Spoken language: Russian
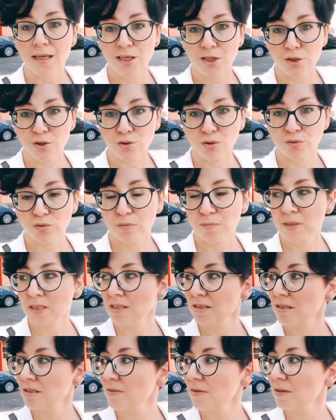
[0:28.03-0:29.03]
И еще одно
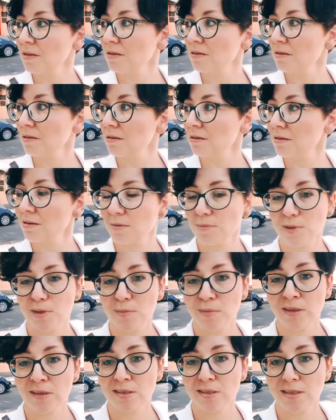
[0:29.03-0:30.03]
место, связанное с
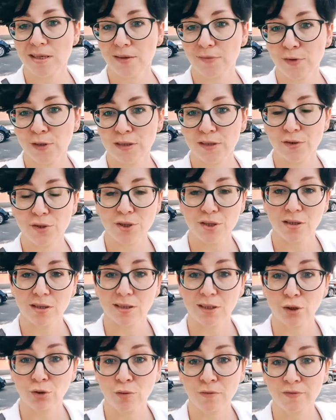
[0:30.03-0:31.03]
именем Алексея
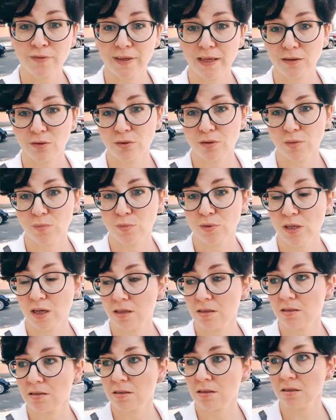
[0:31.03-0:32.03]
Викторовича. Дом, в котором он
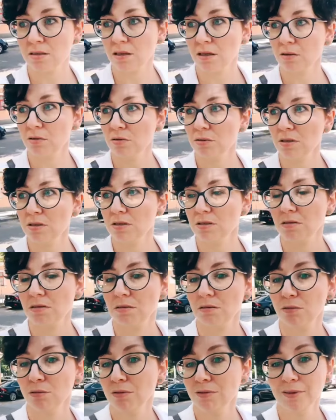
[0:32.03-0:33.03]
родился,
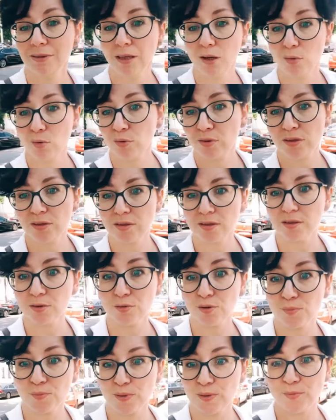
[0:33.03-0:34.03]
находится. Он на улице,
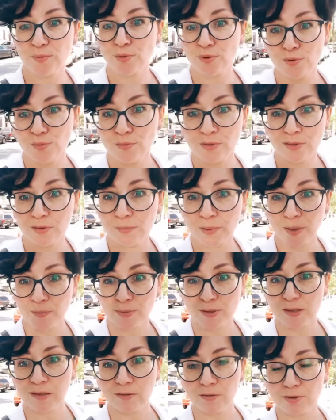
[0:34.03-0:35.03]
господи боже мой, ну
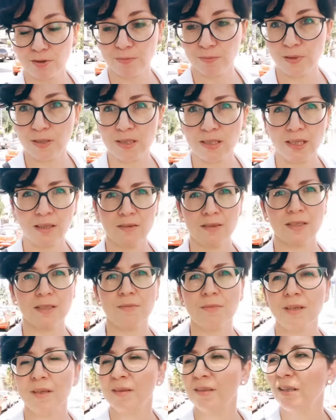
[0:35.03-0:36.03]
прям сложно представить
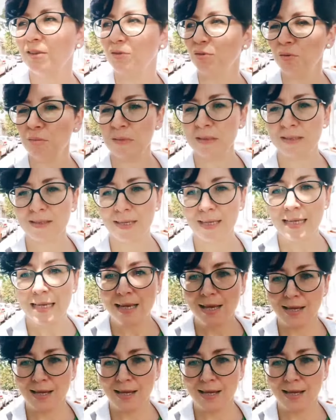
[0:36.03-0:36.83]
себе и додуматься.